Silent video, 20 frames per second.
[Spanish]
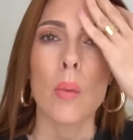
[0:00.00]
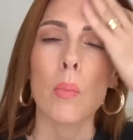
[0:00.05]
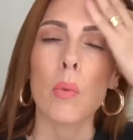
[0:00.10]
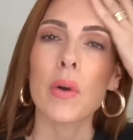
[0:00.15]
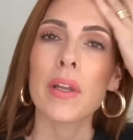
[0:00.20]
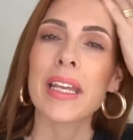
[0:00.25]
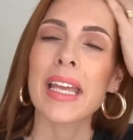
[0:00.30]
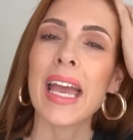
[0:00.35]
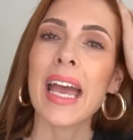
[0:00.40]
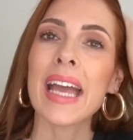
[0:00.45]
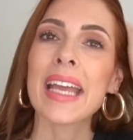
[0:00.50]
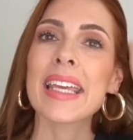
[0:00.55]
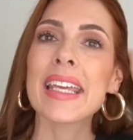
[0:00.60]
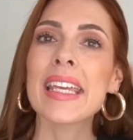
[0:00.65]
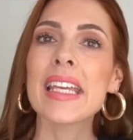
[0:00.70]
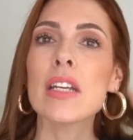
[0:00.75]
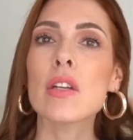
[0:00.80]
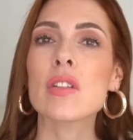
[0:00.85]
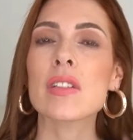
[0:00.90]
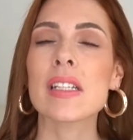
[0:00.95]
porque
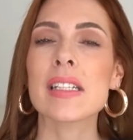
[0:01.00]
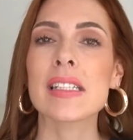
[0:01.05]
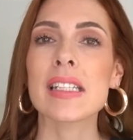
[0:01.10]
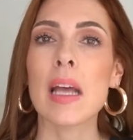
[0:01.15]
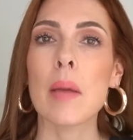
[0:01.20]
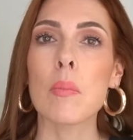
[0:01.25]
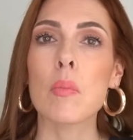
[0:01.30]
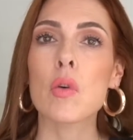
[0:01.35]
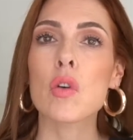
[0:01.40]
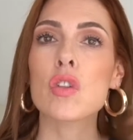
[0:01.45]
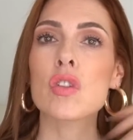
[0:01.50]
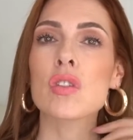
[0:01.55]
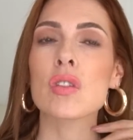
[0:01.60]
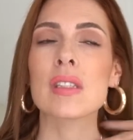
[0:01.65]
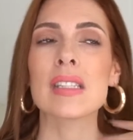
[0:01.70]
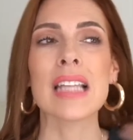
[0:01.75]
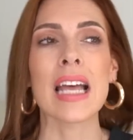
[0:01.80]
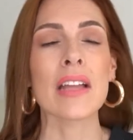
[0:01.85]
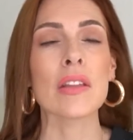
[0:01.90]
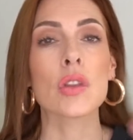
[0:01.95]
aquí nos estamos
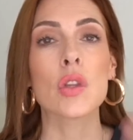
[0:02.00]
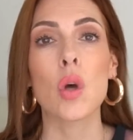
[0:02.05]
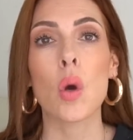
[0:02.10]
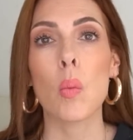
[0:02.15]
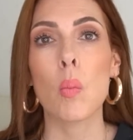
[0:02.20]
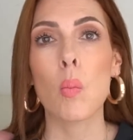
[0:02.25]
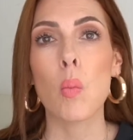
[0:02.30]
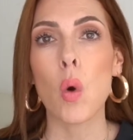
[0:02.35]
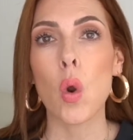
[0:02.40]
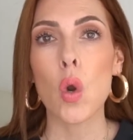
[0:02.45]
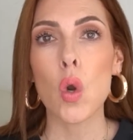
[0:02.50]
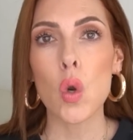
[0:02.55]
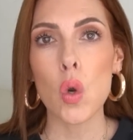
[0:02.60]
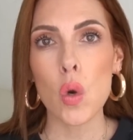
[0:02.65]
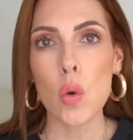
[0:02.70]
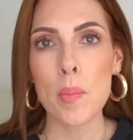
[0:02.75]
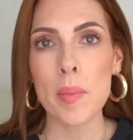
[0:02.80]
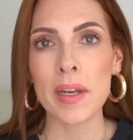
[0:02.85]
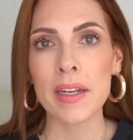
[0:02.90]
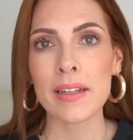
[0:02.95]
dando
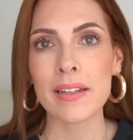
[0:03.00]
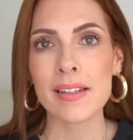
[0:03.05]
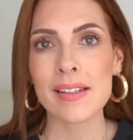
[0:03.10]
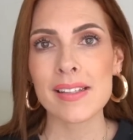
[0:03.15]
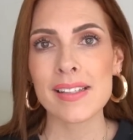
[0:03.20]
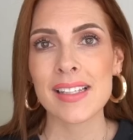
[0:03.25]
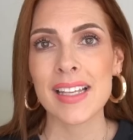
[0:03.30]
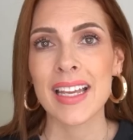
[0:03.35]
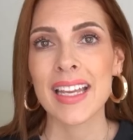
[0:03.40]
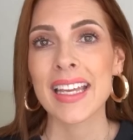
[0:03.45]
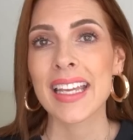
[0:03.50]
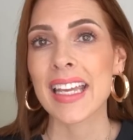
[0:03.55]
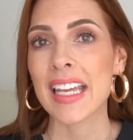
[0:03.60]
volúmenes